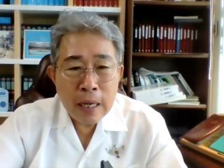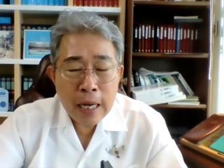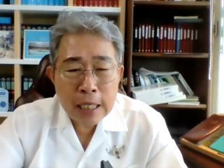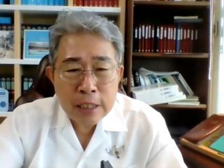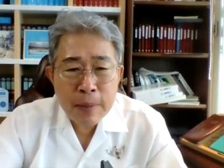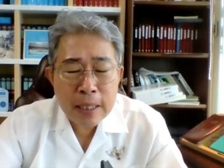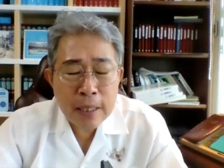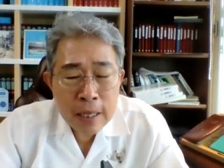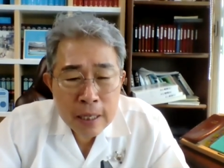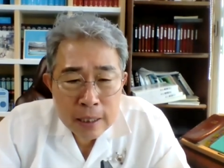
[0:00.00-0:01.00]
하지만
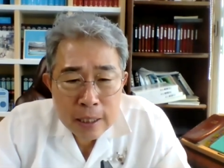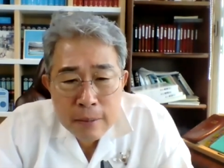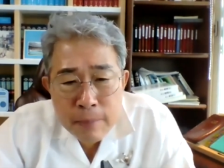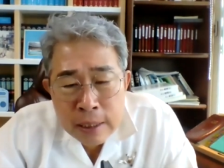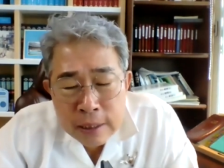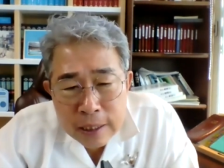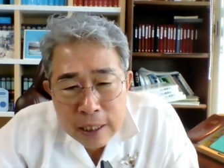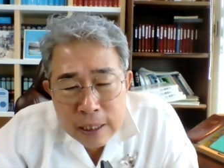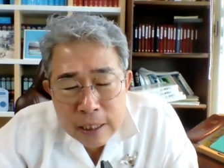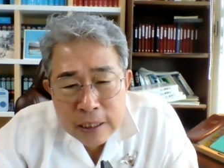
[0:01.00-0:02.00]
1만
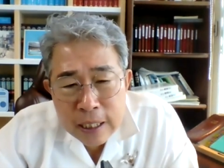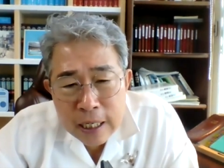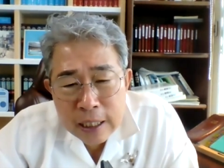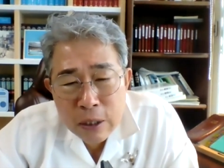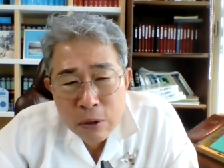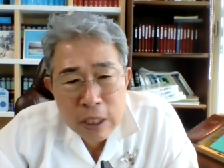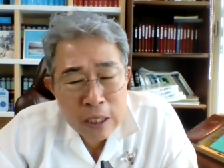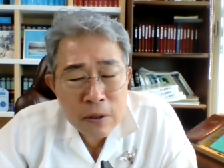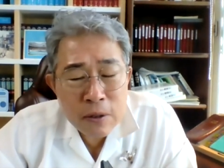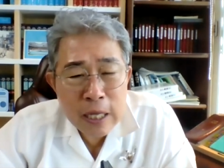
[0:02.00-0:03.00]
시간이 지나갔다고
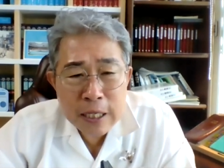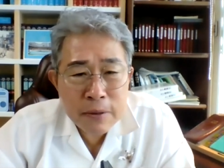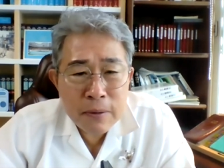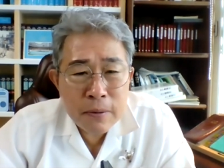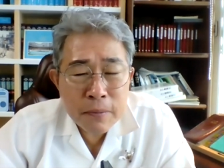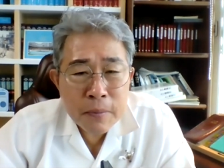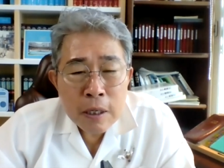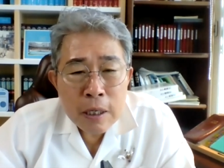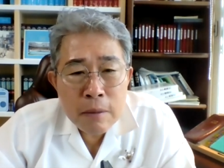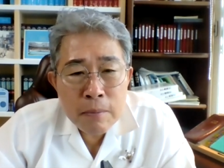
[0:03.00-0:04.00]
되는 건 아니에요.
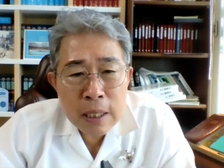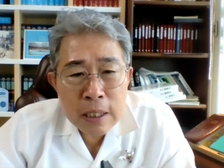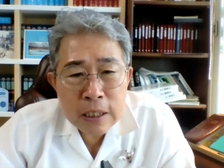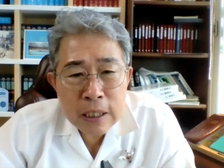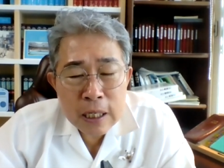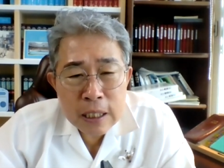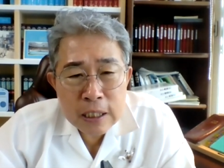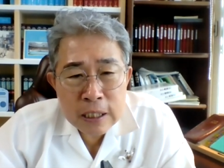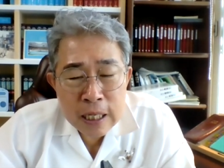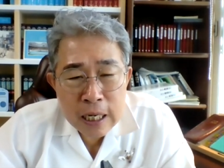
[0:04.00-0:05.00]
1만 시간이
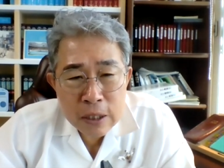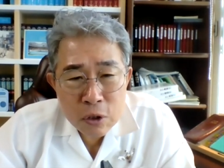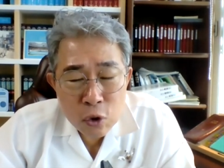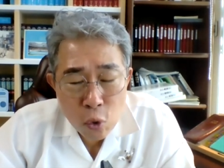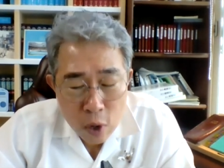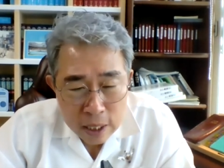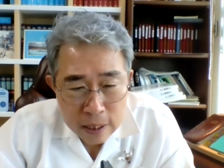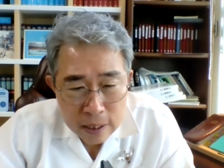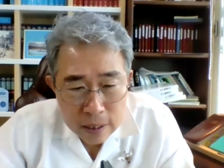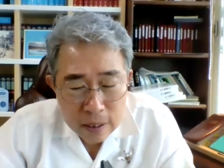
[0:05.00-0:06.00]
지나가는
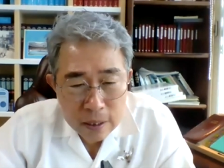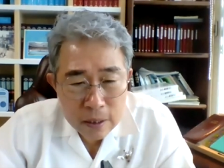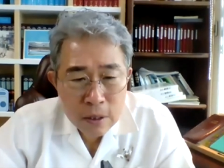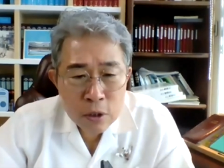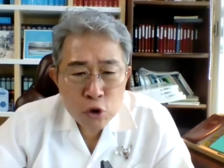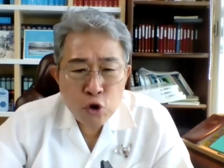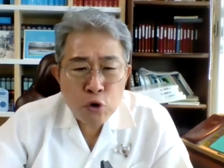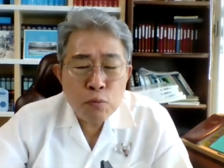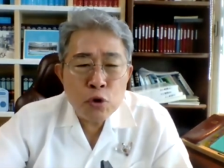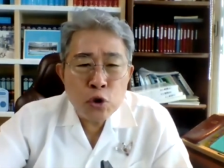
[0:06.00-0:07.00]
동안
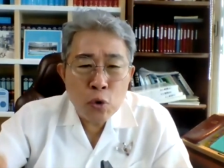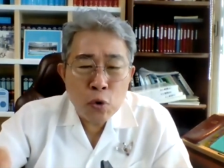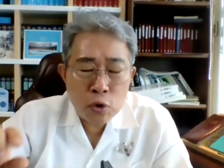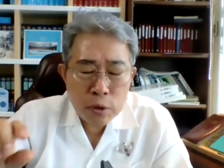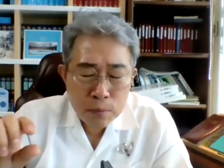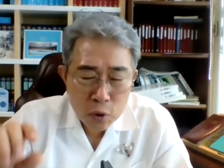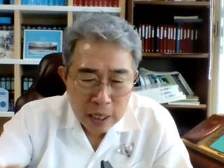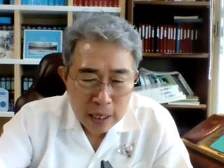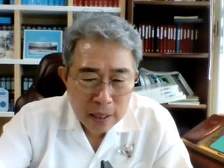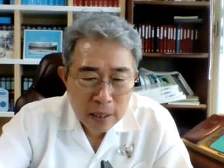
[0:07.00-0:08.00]
충분 조건은
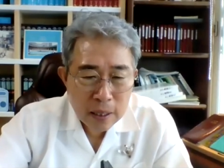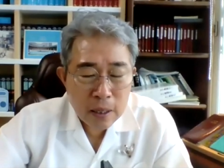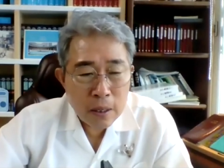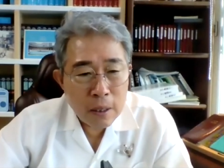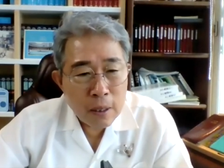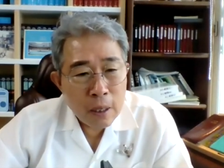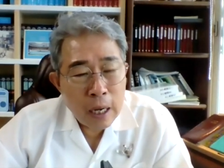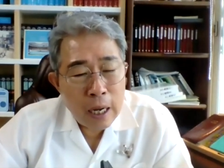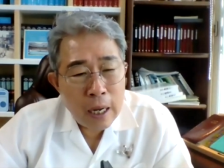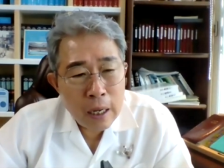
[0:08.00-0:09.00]
뭐냐?
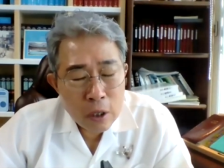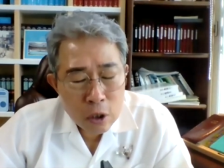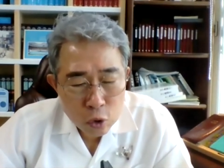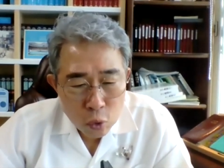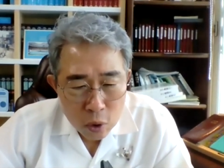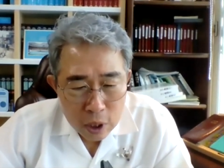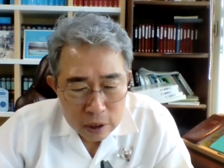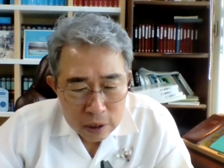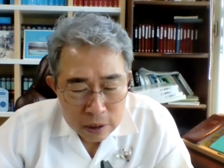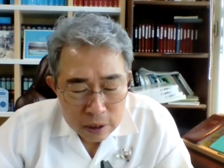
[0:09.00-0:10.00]
아,
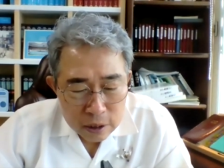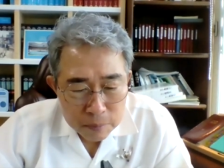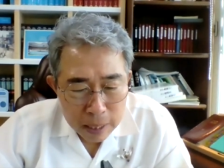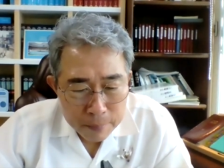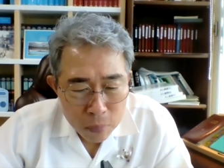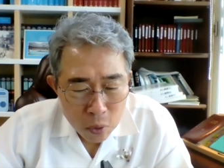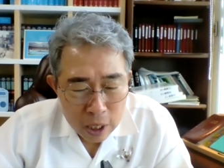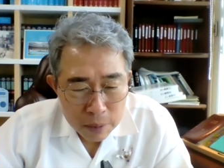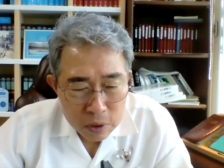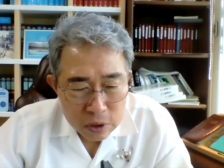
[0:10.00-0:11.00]
똑같은 일을
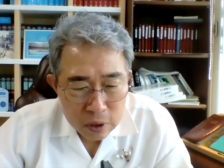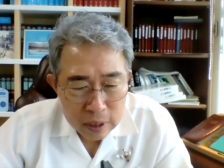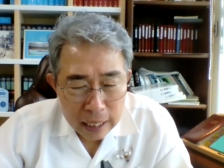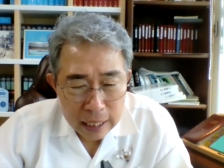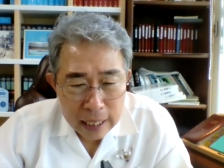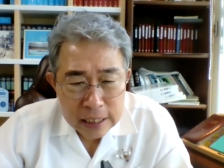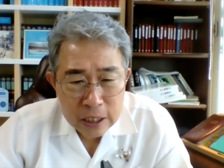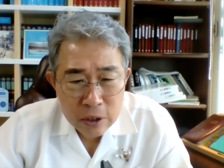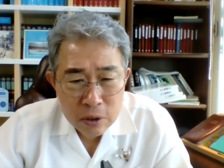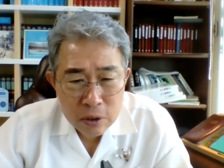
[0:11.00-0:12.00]
반복하면서 달라질
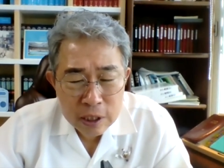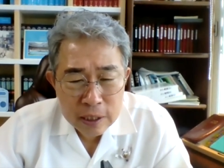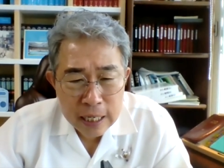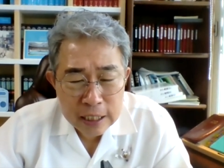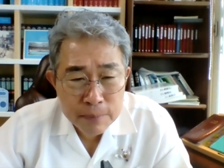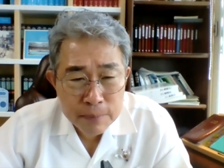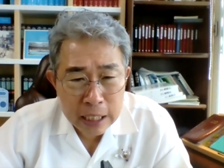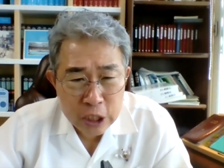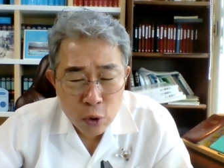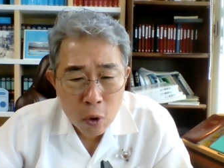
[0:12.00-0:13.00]
거를 기대하지
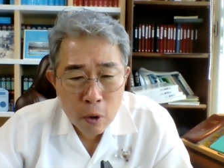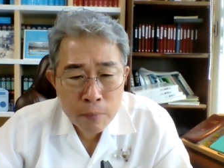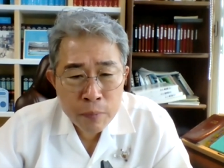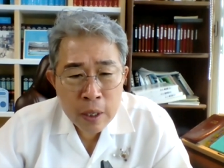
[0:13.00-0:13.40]
마시고